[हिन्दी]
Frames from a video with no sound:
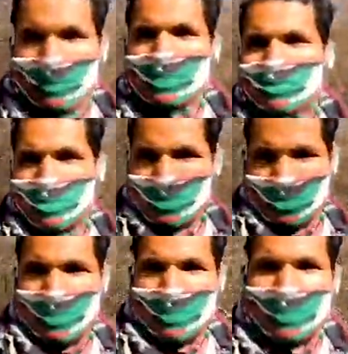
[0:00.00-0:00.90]
है किस पेज
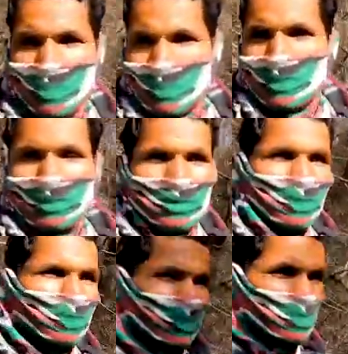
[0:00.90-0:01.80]
से आ रही है
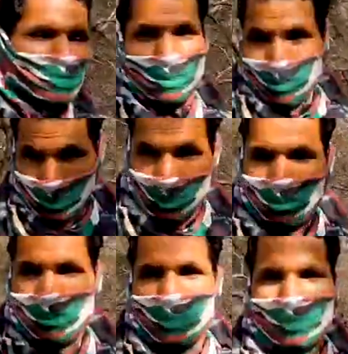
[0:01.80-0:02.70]
या किस तरफ इसका
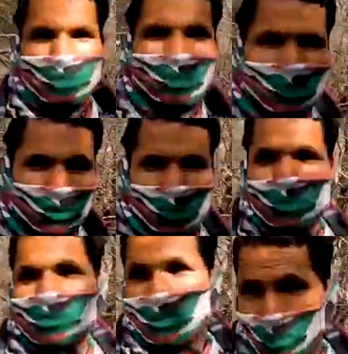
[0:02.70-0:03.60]
मूवमेंट है तो
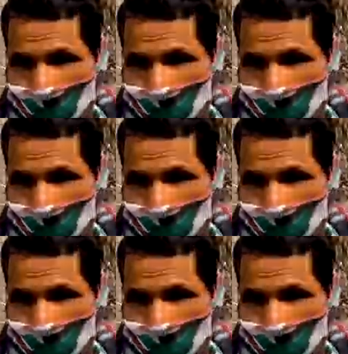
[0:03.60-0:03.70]
उसे अच्छा